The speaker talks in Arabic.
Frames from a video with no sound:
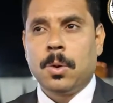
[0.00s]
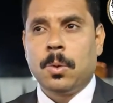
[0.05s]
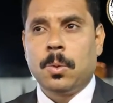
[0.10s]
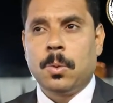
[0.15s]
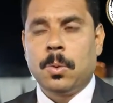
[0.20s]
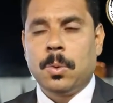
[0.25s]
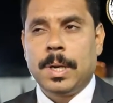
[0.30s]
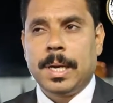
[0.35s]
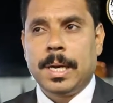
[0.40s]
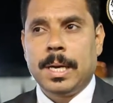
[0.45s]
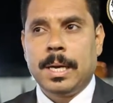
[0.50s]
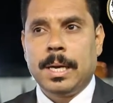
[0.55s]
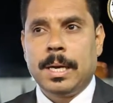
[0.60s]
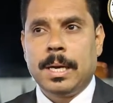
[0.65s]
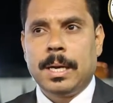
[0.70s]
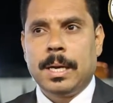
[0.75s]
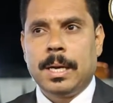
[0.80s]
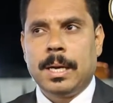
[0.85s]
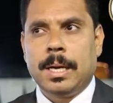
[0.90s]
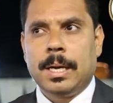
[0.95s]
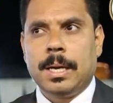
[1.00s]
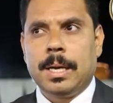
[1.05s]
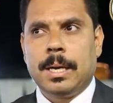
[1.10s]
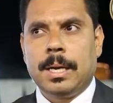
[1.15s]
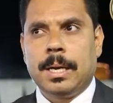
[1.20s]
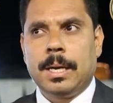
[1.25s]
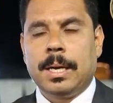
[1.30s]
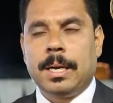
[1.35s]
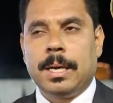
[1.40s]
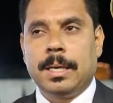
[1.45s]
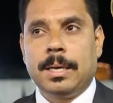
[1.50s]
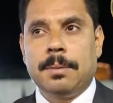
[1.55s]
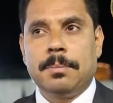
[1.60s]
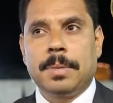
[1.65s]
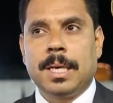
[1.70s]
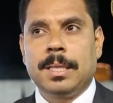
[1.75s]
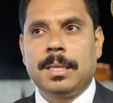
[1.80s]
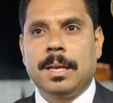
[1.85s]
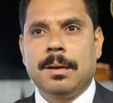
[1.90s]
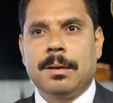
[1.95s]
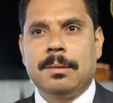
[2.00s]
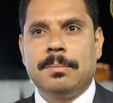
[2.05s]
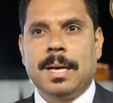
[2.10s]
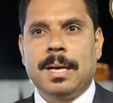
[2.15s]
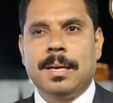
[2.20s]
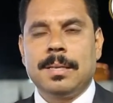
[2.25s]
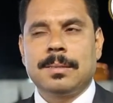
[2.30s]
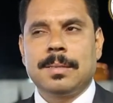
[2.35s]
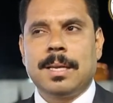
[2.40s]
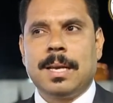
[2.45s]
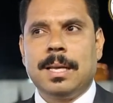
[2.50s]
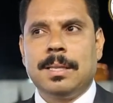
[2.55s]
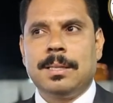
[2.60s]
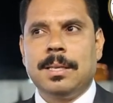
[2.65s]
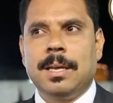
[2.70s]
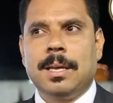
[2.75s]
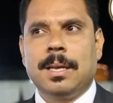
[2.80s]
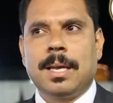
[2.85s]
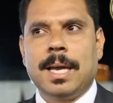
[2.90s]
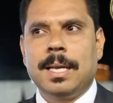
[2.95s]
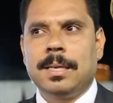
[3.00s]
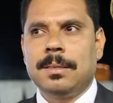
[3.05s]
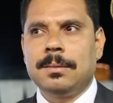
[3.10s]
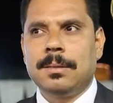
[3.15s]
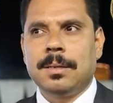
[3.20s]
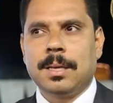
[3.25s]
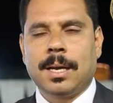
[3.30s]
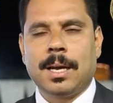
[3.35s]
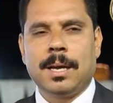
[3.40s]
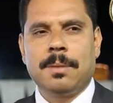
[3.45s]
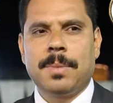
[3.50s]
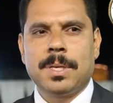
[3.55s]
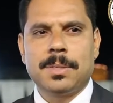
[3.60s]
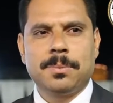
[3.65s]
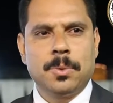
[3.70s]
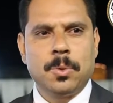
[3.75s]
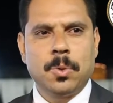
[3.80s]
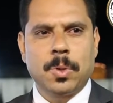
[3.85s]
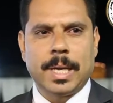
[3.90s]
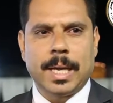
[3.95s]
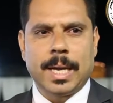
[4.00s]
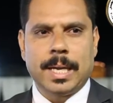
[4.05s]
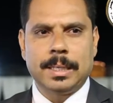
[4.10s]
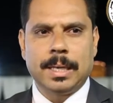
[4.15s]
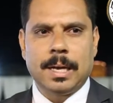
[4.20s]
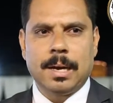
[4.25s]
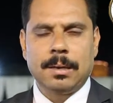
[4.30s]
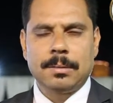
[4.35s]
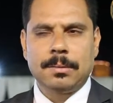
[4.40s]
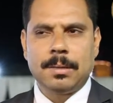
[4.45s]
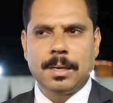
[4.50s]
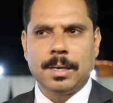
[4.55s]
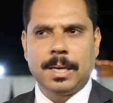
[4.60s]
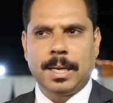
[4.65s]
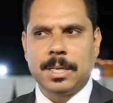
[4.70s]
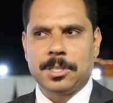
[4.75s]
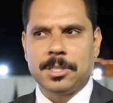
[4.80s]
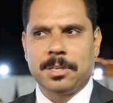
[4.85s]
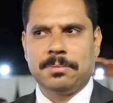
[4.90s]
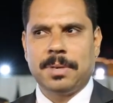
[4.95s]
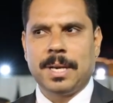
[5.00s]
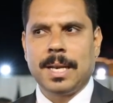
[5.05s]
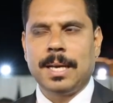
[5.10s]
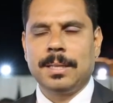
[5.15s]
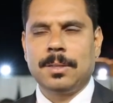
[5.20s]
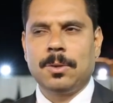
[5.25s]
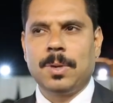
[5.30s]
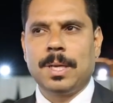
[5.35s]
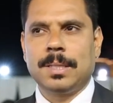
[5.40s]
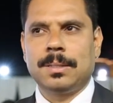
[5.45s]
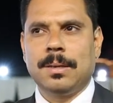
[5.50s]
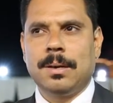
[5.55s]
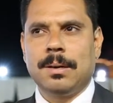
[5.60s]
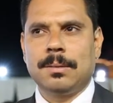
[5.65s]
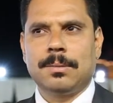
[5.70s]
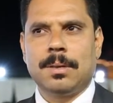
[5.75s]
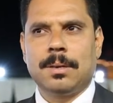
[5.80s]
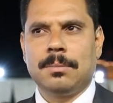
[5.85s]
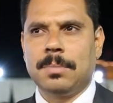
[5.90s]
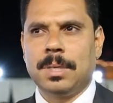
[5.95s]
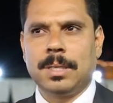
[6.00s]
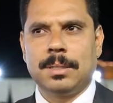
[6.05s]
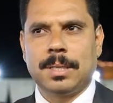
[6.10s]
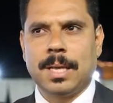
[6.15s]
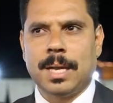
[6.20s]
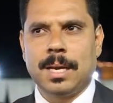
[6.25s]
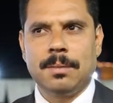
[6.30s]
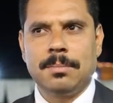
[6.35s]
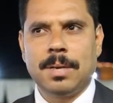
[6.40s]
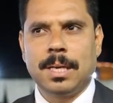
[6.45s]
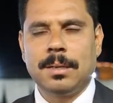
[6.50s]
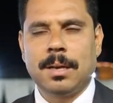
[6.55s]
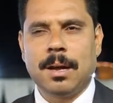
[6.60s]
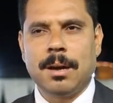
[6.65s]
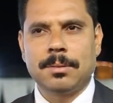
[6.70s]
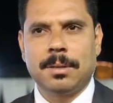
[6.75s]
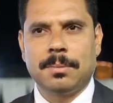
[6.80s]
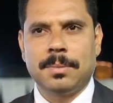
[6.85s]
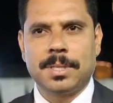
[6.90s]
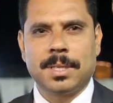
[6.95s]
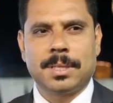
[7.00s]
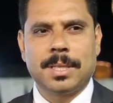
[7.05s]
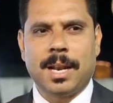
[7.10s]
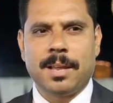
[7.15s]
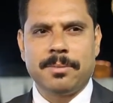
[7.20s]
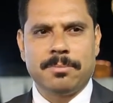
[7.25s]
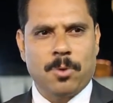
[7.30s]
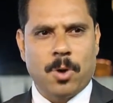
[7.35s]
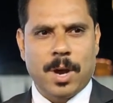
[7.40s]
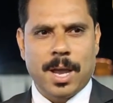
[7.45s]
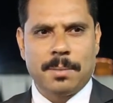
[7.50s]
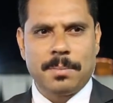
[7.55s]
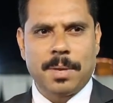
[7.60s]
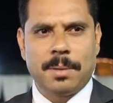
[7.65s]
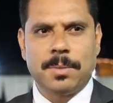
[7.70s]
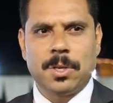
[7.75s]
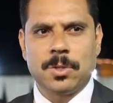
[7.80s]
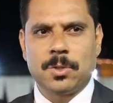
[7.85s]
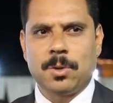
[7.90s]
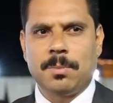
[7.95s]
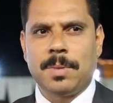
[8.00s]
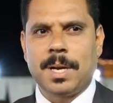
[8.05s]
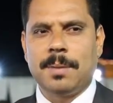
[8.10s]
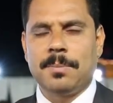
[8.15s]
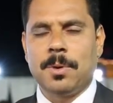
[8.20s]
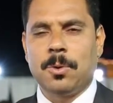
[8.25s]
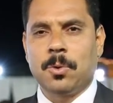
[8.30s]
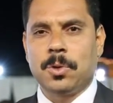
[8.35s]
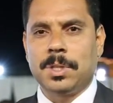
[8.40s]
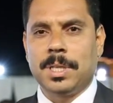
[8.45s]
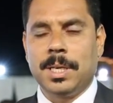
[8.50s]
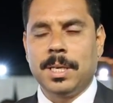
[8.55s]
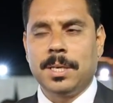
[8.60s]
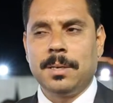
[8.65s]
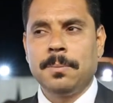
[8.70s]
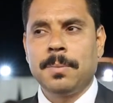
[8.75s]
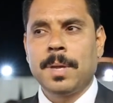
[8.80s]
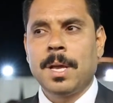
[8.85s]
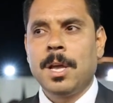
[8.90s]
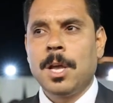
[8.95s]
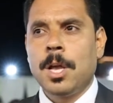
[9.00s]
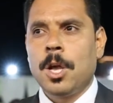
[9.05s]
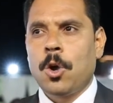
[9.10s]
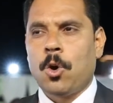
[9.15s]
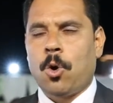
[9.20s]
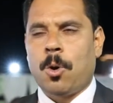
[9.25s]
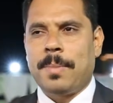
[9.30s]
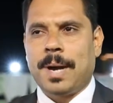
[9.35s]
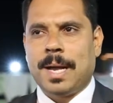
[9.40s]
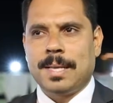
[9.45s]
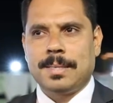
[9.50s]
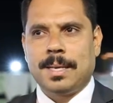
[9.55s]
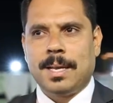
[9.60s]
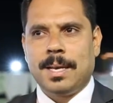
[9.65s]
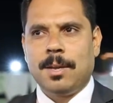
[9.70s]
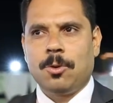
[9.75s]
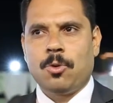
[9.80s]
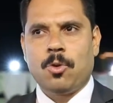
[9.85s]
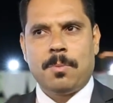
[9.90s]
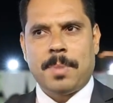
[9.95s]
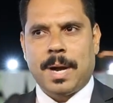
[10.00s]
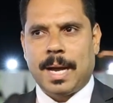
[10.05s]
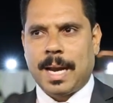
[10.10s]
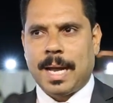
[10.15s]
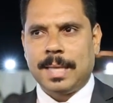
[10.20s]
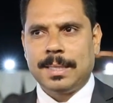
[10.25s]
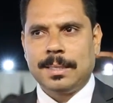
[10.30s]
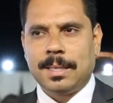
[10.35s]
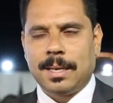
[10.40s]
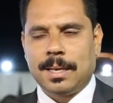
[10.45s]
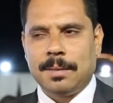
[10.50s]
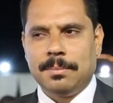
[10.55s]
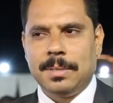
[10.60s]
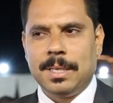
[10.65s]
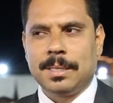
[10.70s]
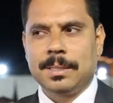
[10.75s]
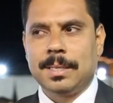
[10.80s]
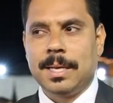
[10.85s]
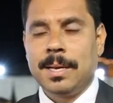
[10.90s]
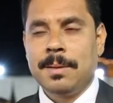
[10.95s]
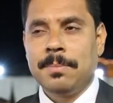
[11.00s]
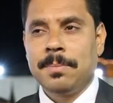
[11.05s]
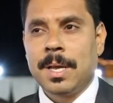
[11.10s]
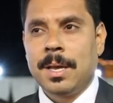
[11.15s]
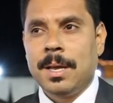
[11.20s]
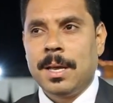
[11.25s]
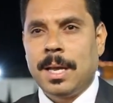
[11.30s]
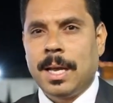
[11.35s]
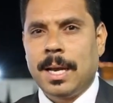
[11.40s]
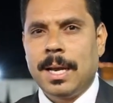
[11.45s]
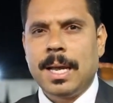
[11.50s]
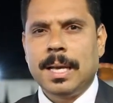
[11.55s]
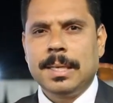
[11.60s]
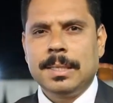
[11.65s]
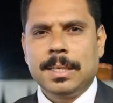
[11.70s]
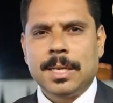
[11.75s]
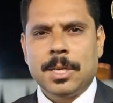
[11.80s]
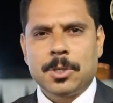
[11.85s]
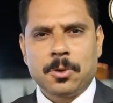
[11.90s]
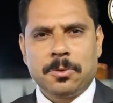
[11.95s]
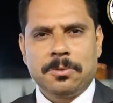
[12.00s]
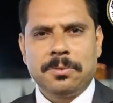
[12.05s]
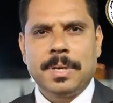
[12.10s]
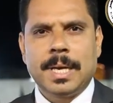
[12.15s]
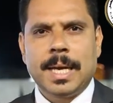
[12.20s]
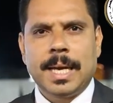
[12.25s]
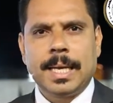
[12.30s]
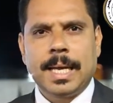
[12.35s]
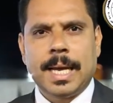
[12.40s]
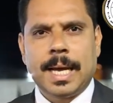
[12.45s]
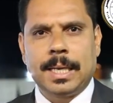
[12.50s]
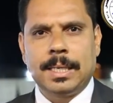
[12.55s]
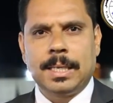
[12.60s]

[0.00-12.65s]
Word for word: ويمكن الاقبال السنه دي كان غير مسبوق يعني شايفين لغايه دلوقتي اكثر من تقريبا اكثر من 6000 من الزملاء موجودين ومع ذلك ومع العدد الكبير ده الا اننا شفنا يعني